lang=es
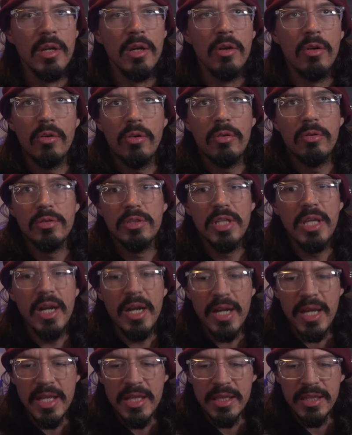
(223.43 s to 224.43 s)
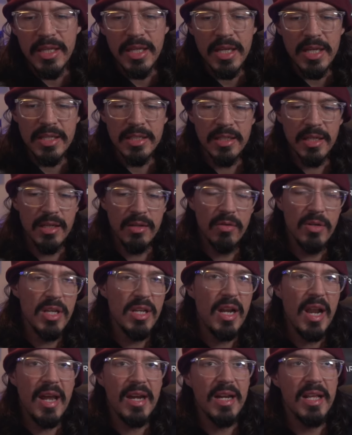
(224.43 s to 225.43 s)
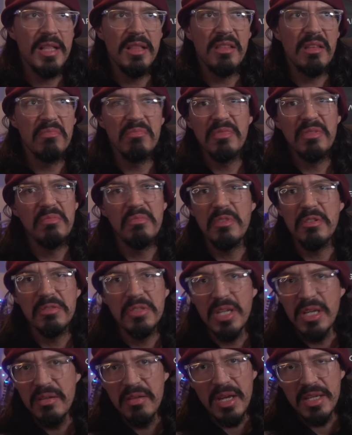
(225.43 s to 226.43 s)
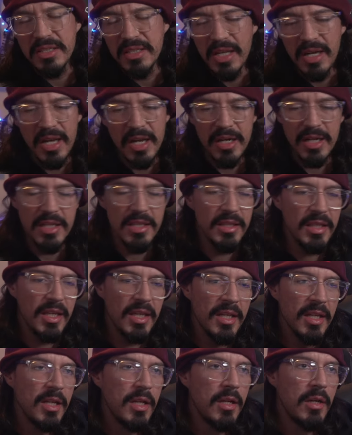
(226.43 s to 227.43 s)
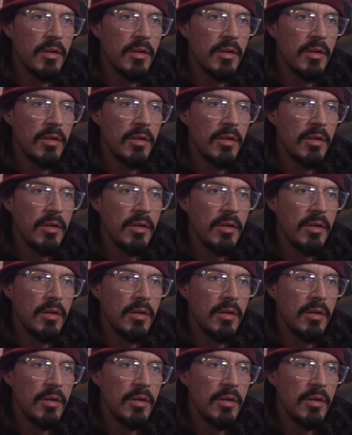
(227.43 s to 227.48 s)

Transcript: o, si rentas, que oye, la renta, no sé, ahí está la renta,